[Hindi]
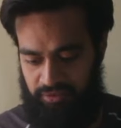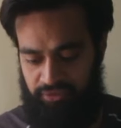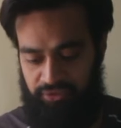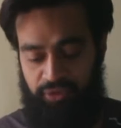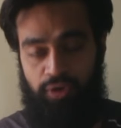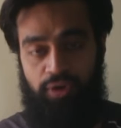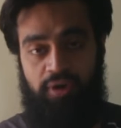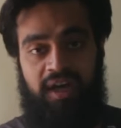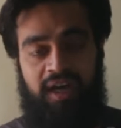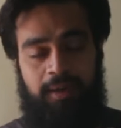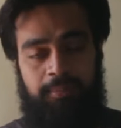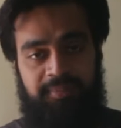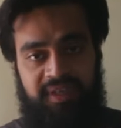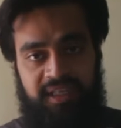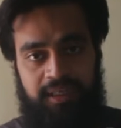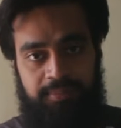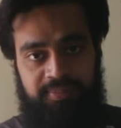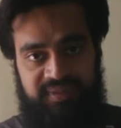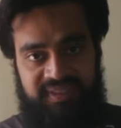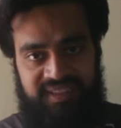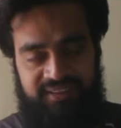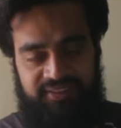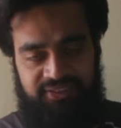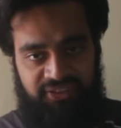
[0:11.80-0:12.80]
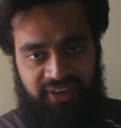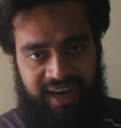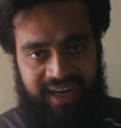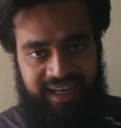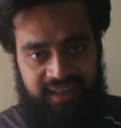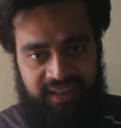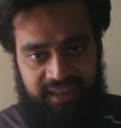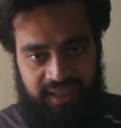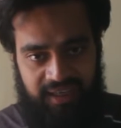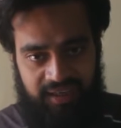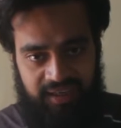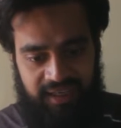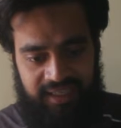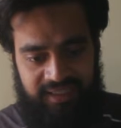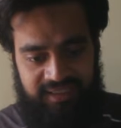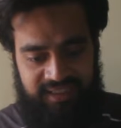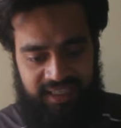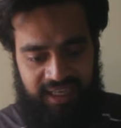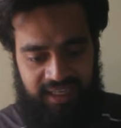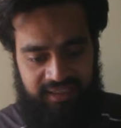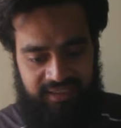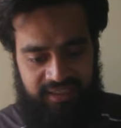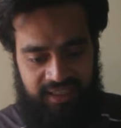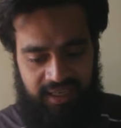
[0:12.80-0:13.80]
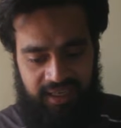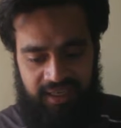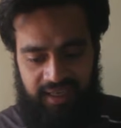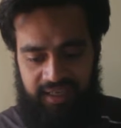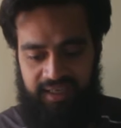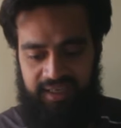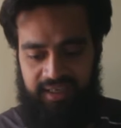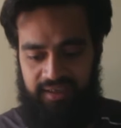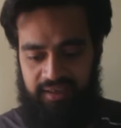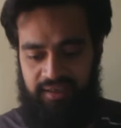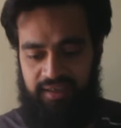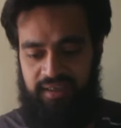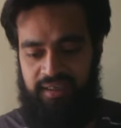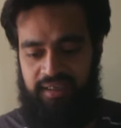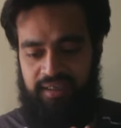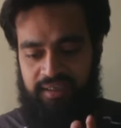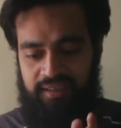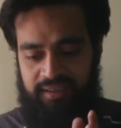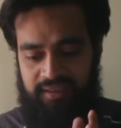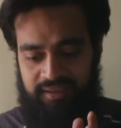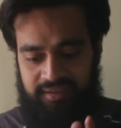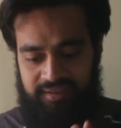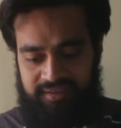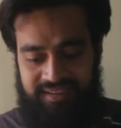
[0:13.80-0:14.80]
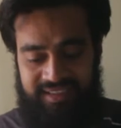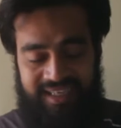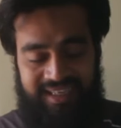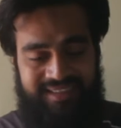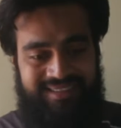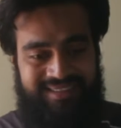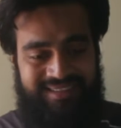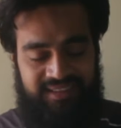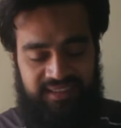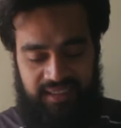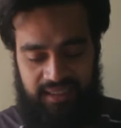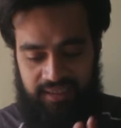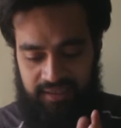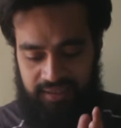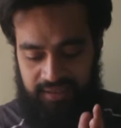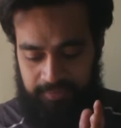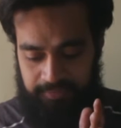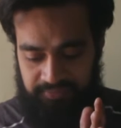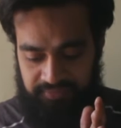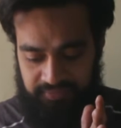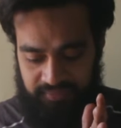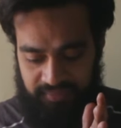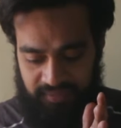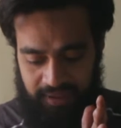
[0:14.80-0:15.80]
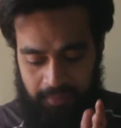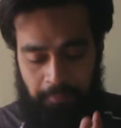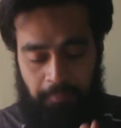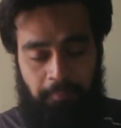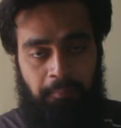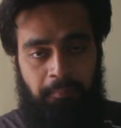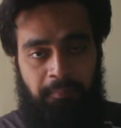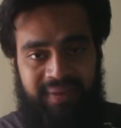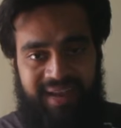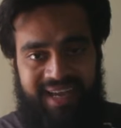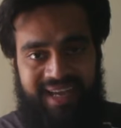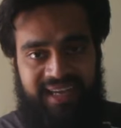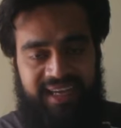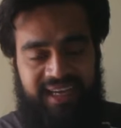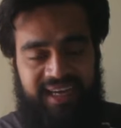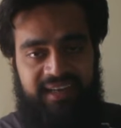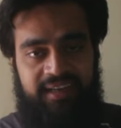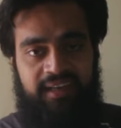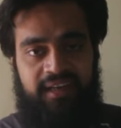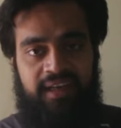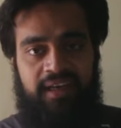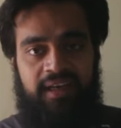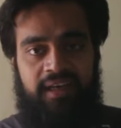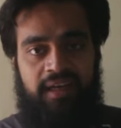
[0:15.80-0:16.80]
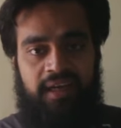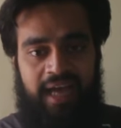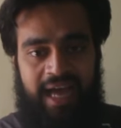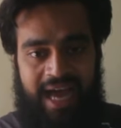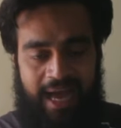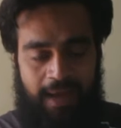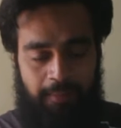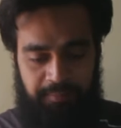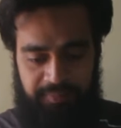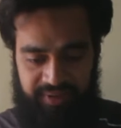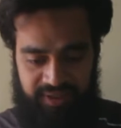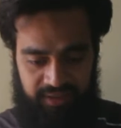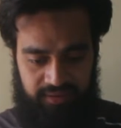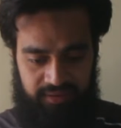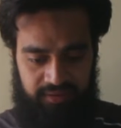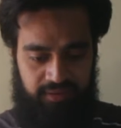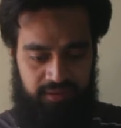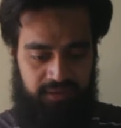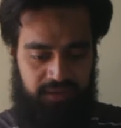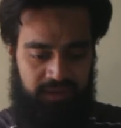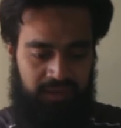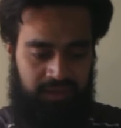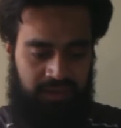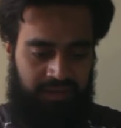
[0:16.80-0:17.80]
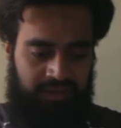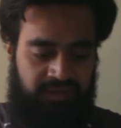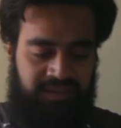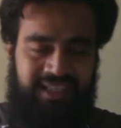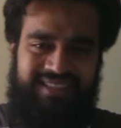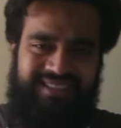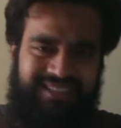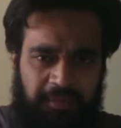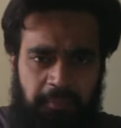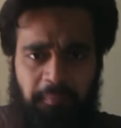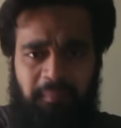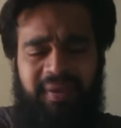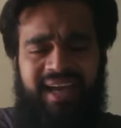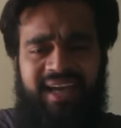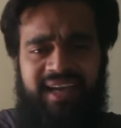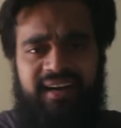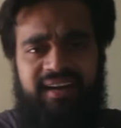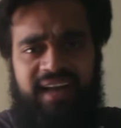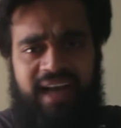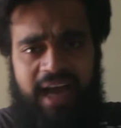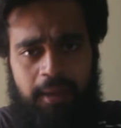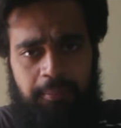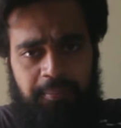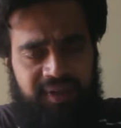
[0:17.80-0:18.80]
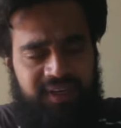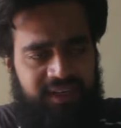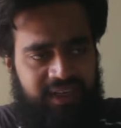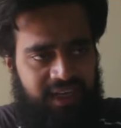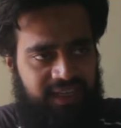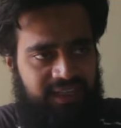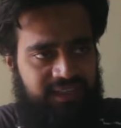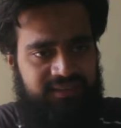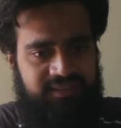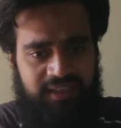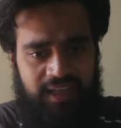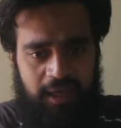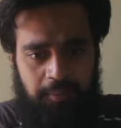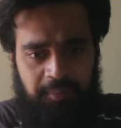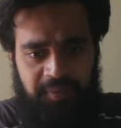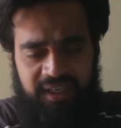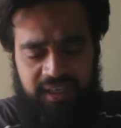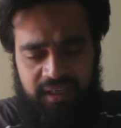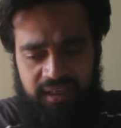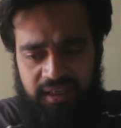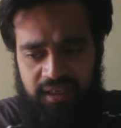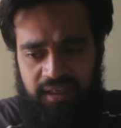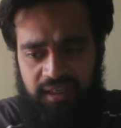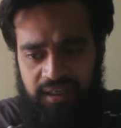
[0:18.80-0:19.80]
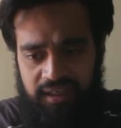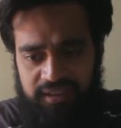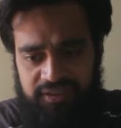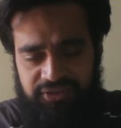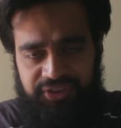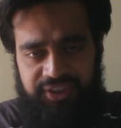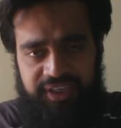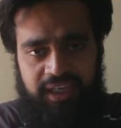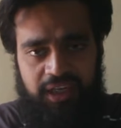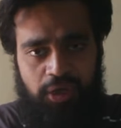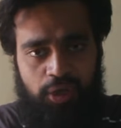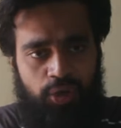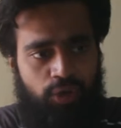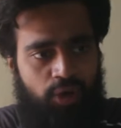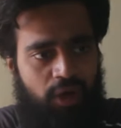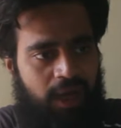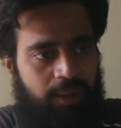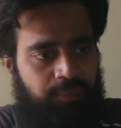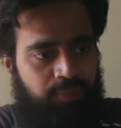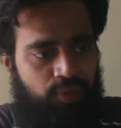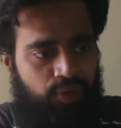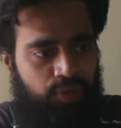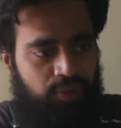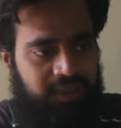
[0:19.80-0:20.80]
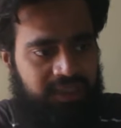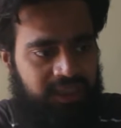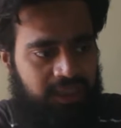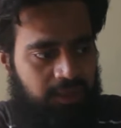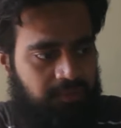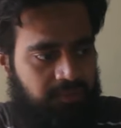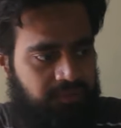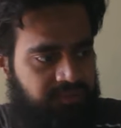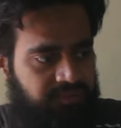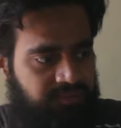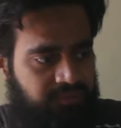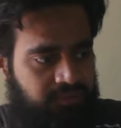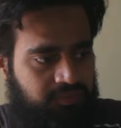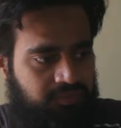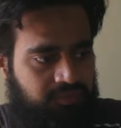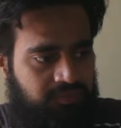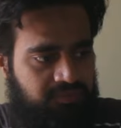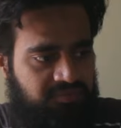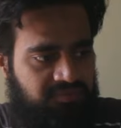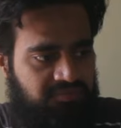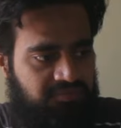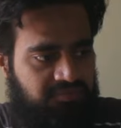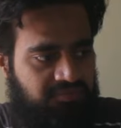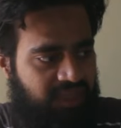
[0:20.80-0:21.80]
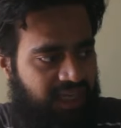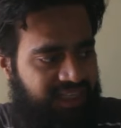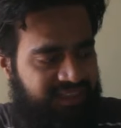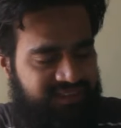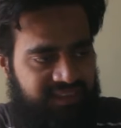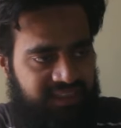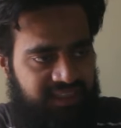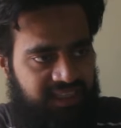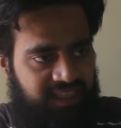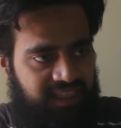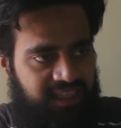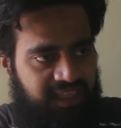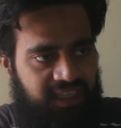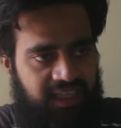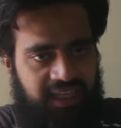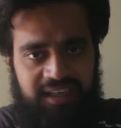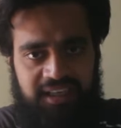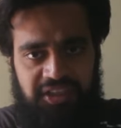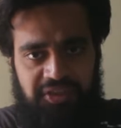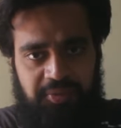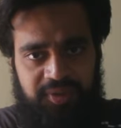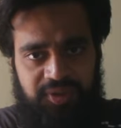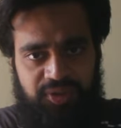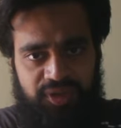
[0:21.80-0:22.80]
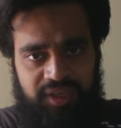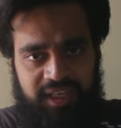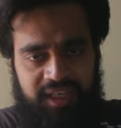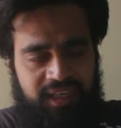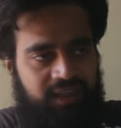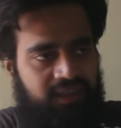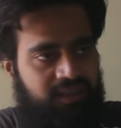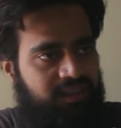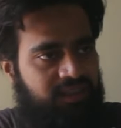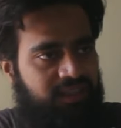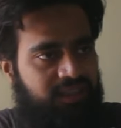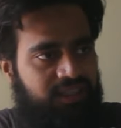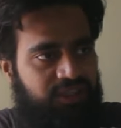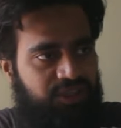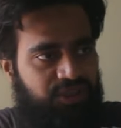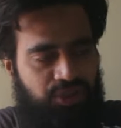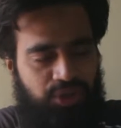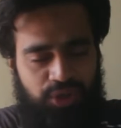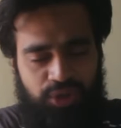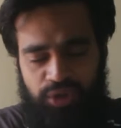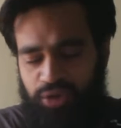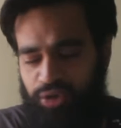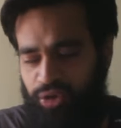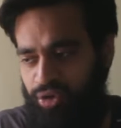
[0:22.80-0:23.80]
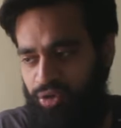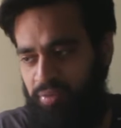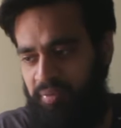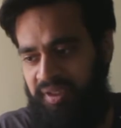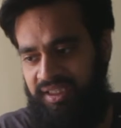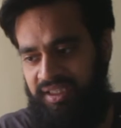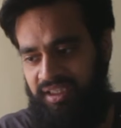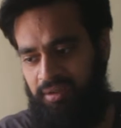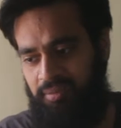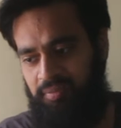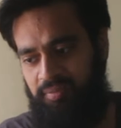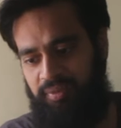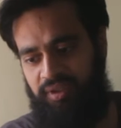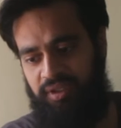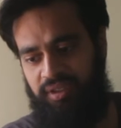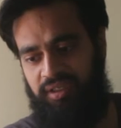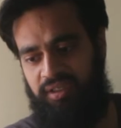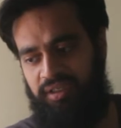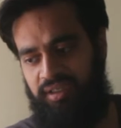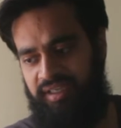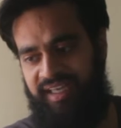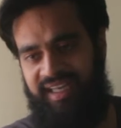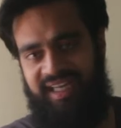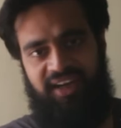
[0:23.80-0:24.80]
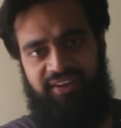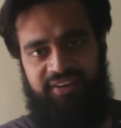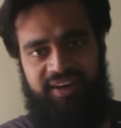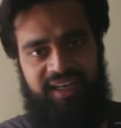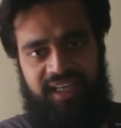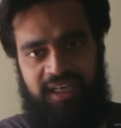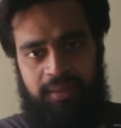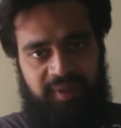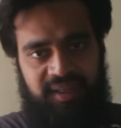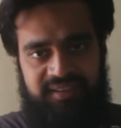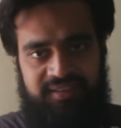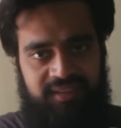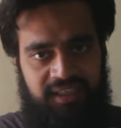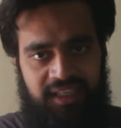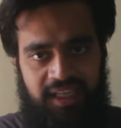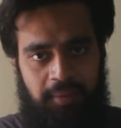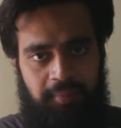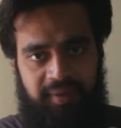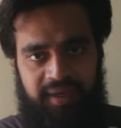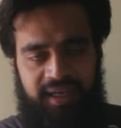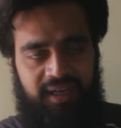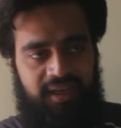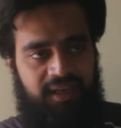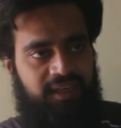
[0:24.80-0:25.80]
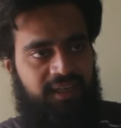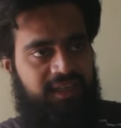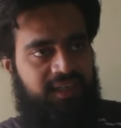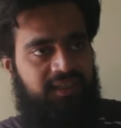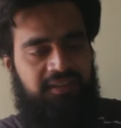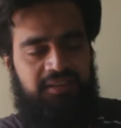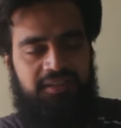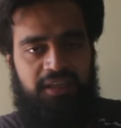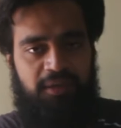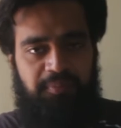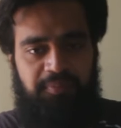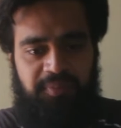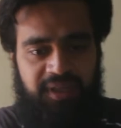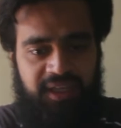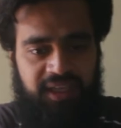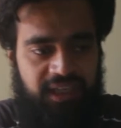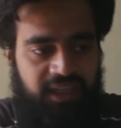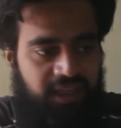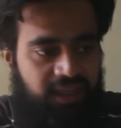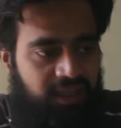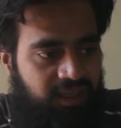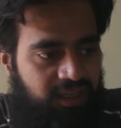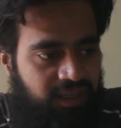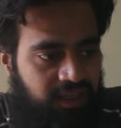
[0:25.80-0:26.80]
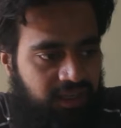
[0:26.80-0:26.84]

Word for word: वो खबीब से फाइट करना चाहता है जस्ट मेक इट हैपन जस्ट मेक इट हैपन गाइज अभी इस वीडियो को आप लोग मतलब ऐसे इंग्लिश में तो नहीं है तो मतलब डेना वाइट के पास नहीं जा पाएगा लेकिन तब भी